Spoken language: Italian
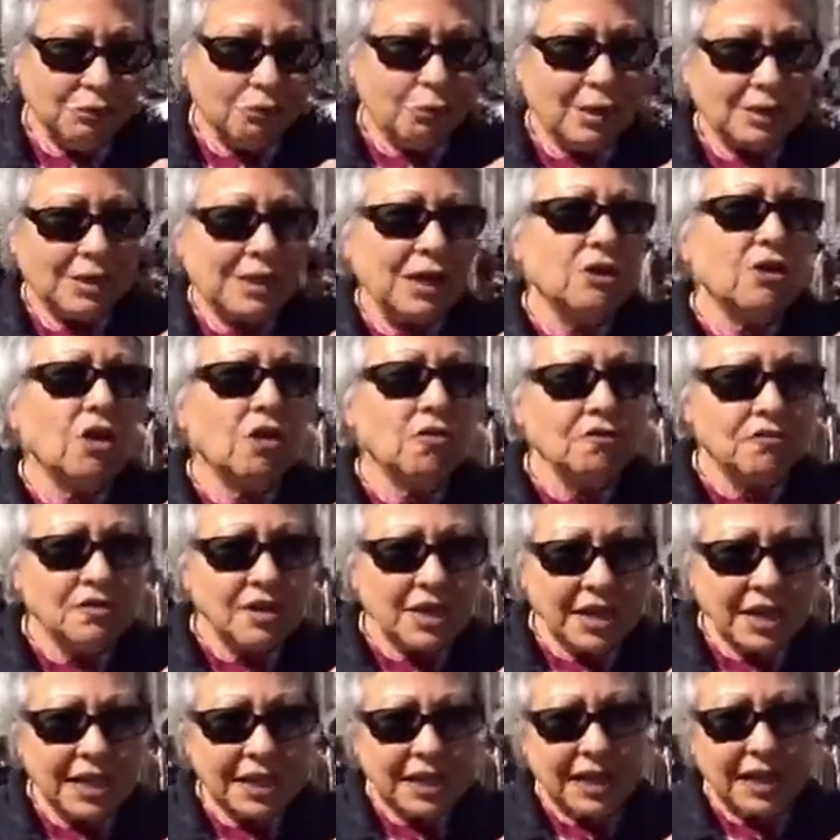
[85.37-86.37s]
quasi il
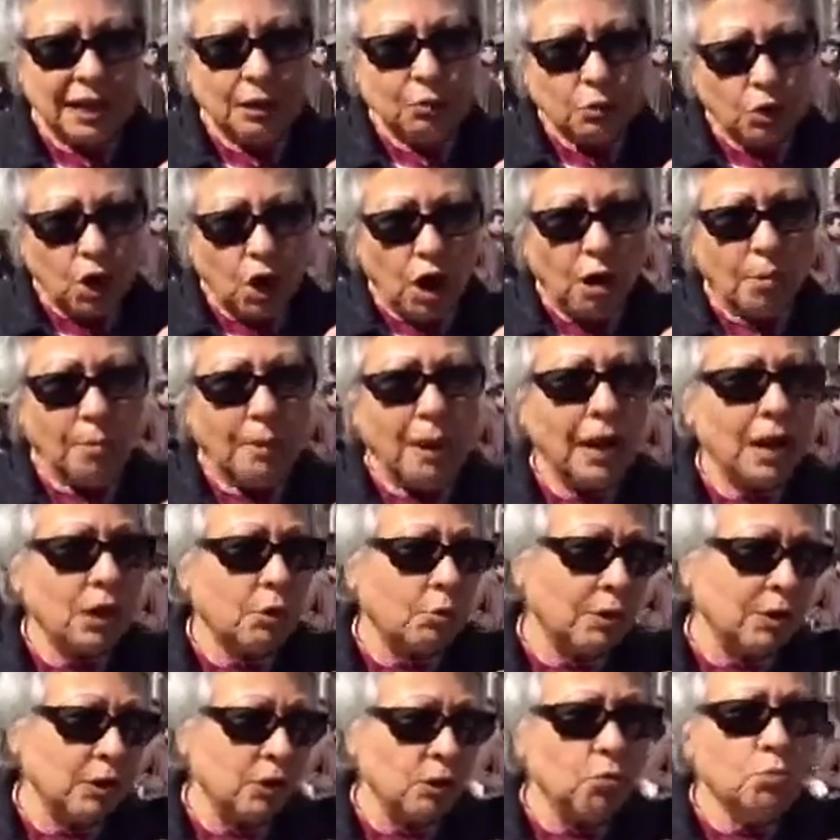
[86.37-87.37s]
confine dell'Europa e
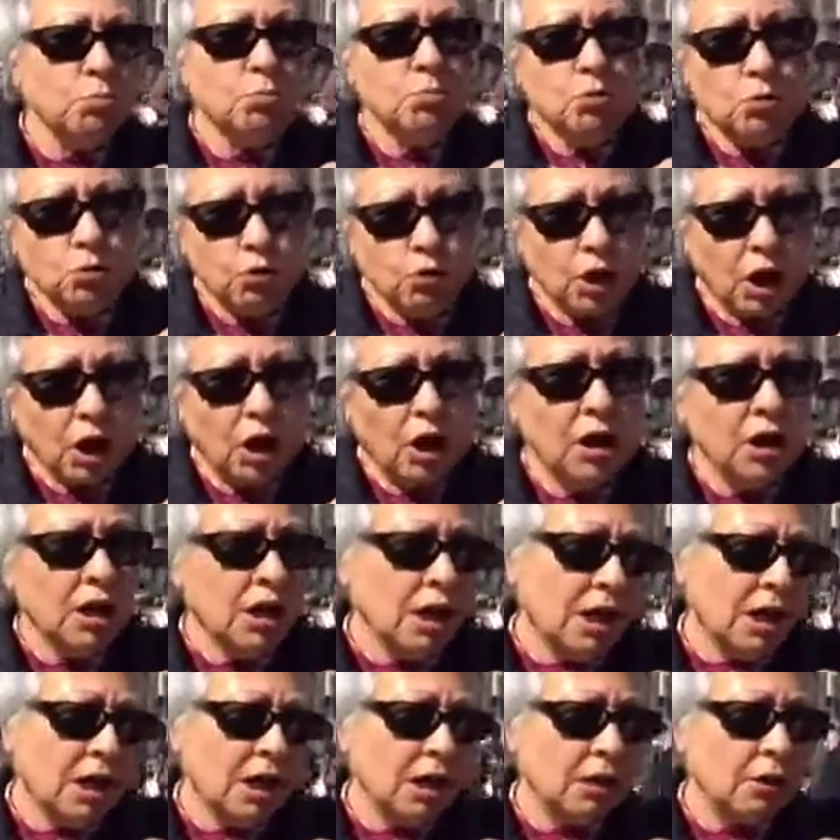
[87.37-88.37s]
quindi un muro
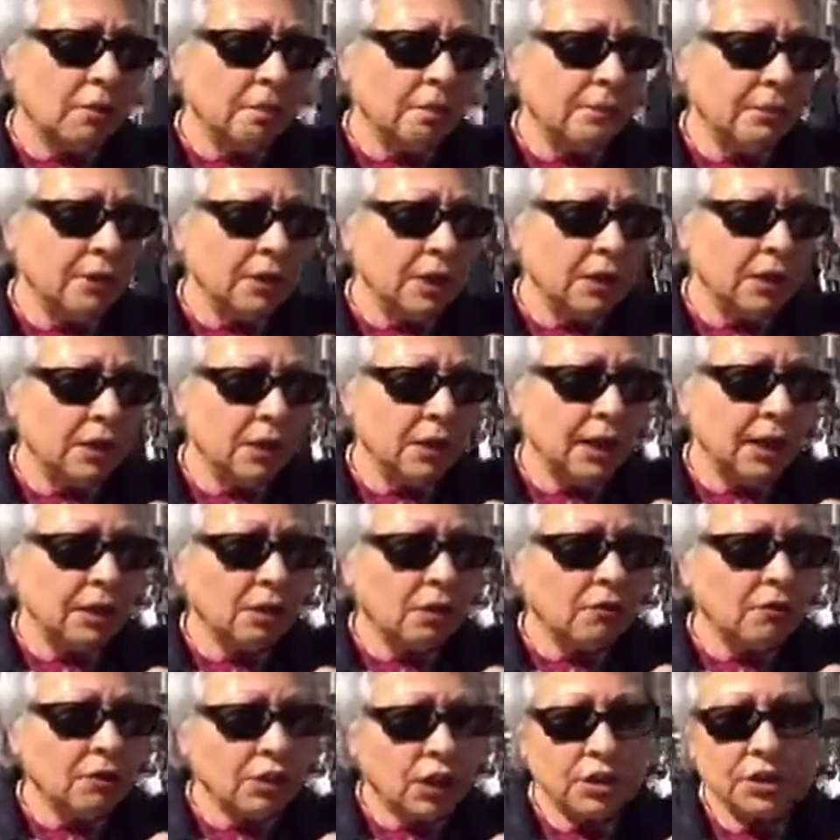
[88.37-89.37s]
eh, nei
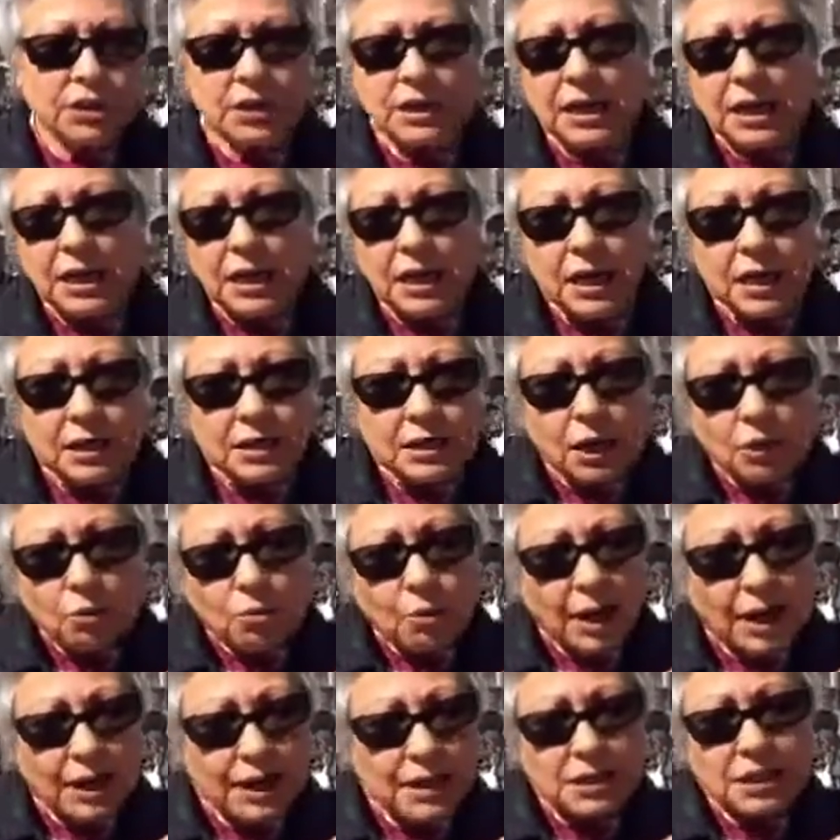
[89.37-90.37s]
confronti del, del,
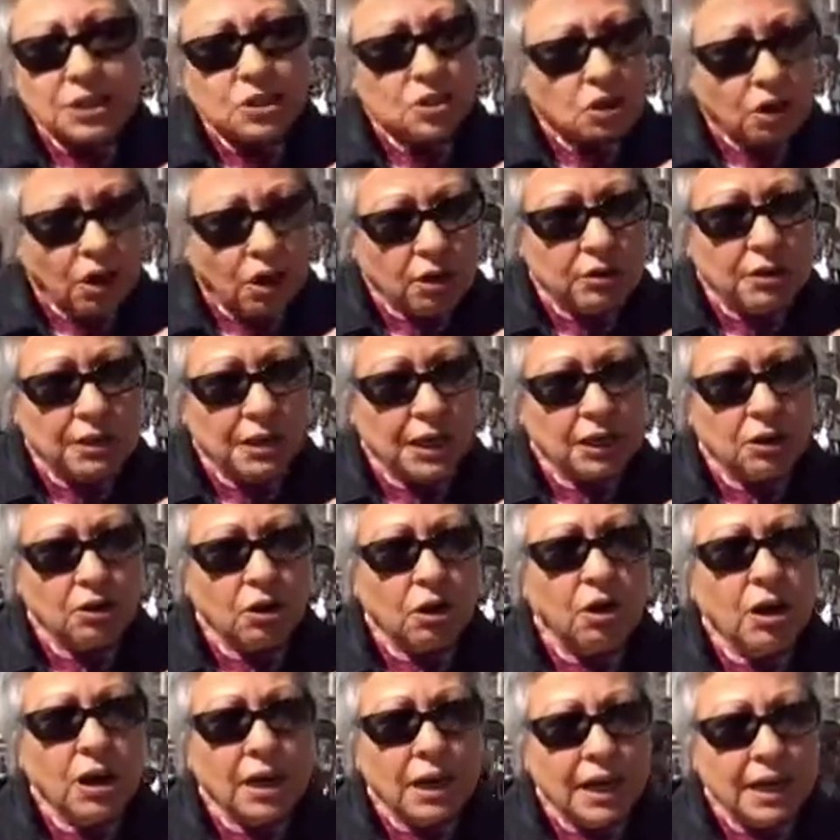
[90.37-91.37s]
quale si
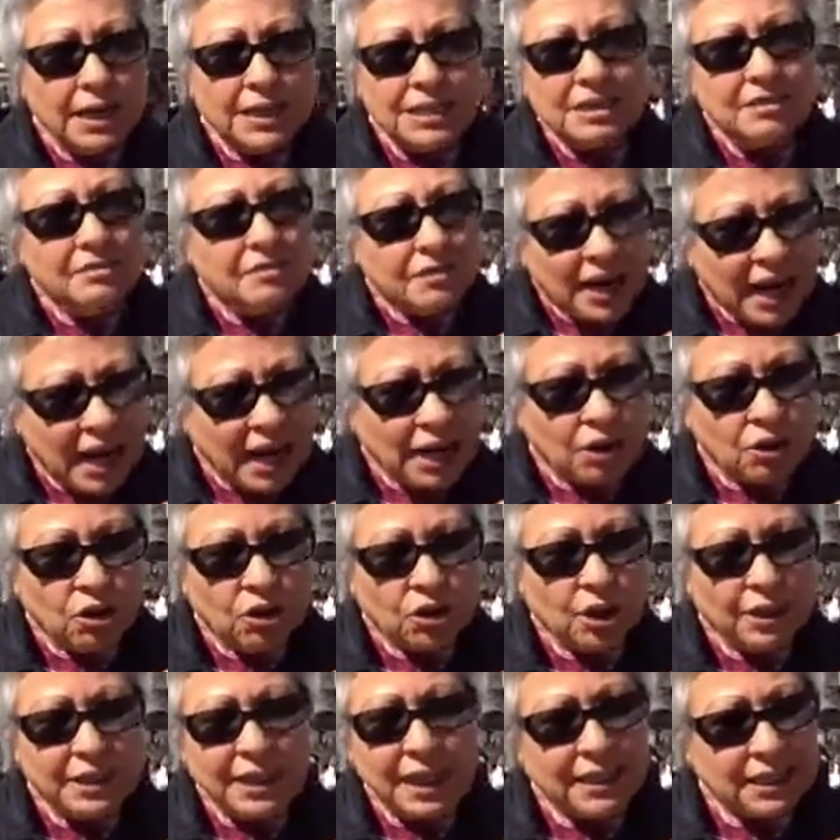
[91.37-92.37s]
scontrano e si
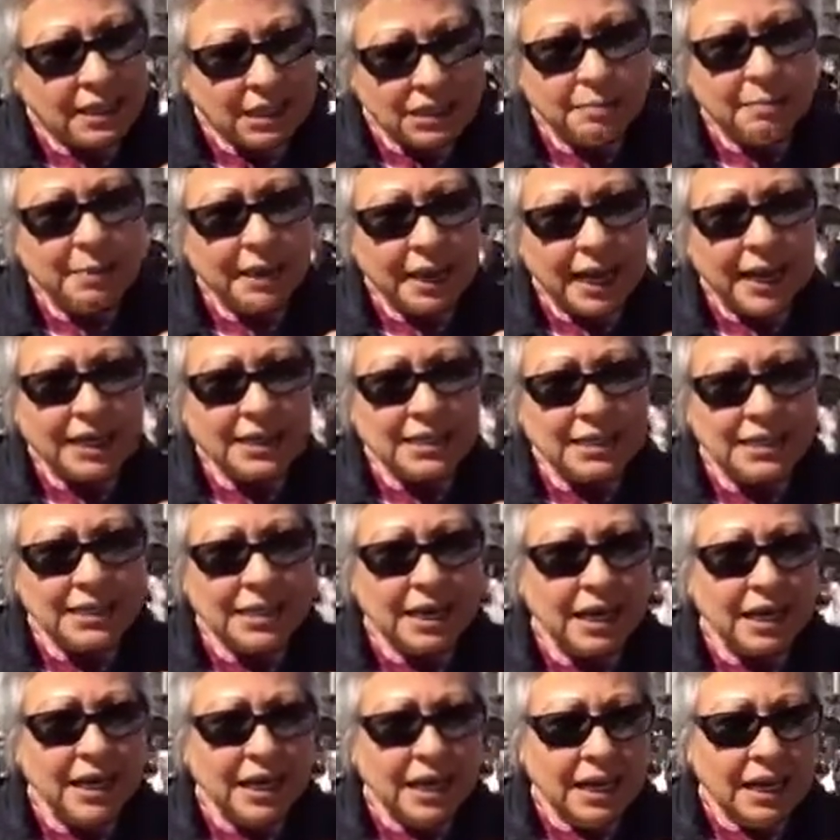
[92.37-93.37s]
infrangono tante
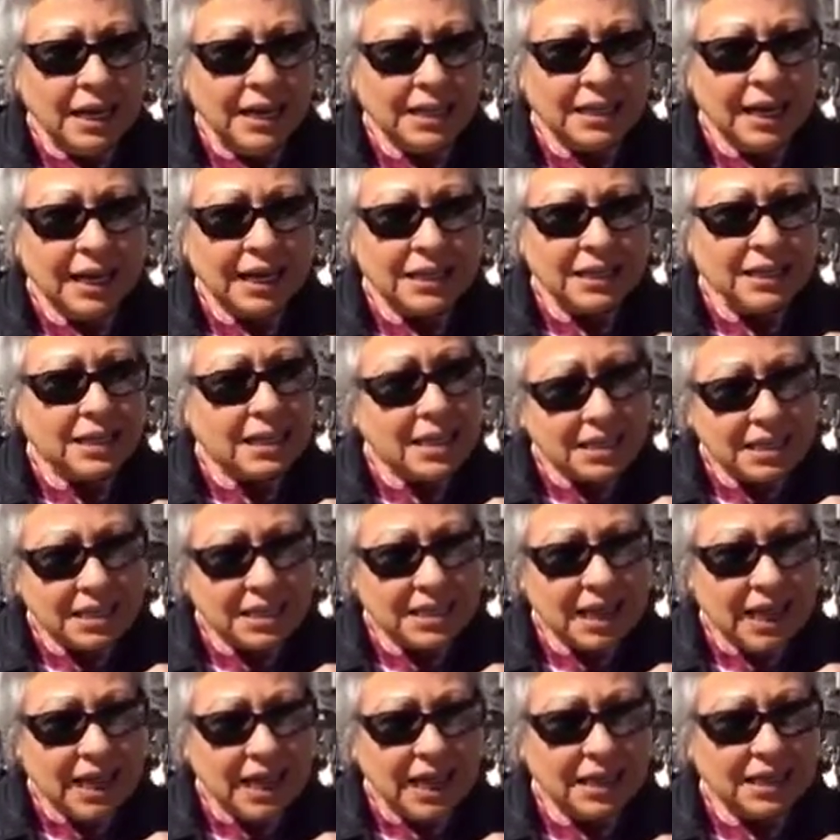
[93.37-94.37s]
speranze e tanti
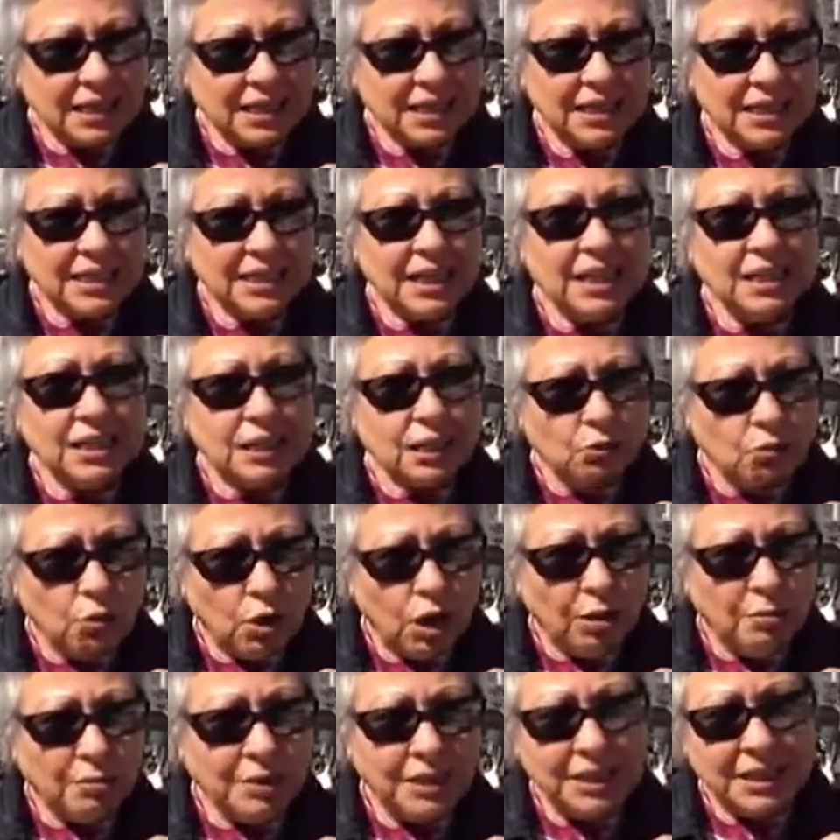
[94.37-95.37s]
desideri di tanti
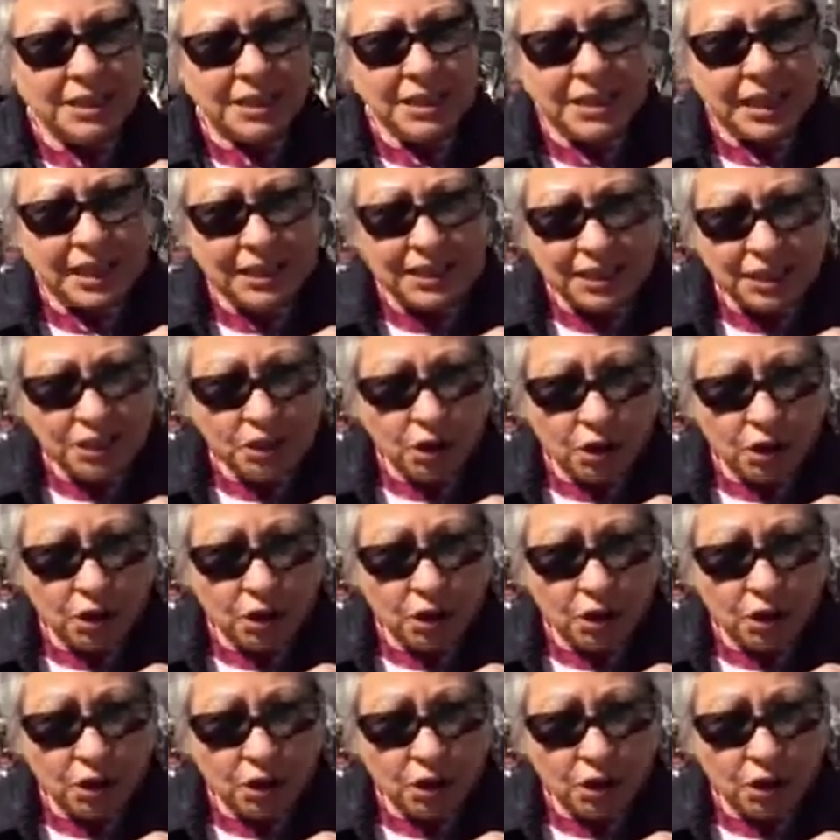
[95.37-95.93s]
uomini e di tante